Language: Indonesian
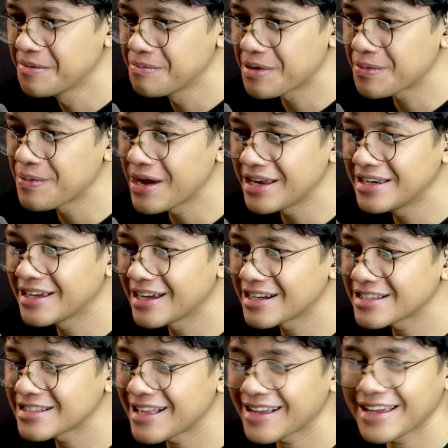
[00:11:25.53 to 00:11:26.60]
bermain dengan
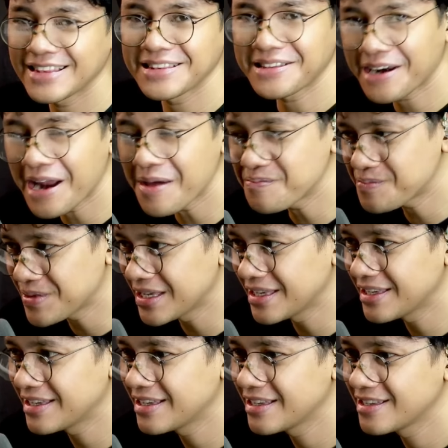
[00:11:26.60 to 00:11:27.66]
sangat
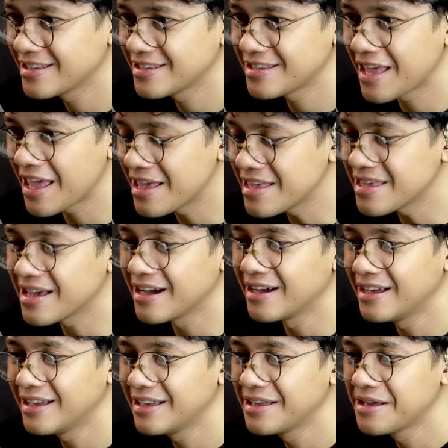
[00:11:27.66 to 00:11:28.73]
rapi sehingga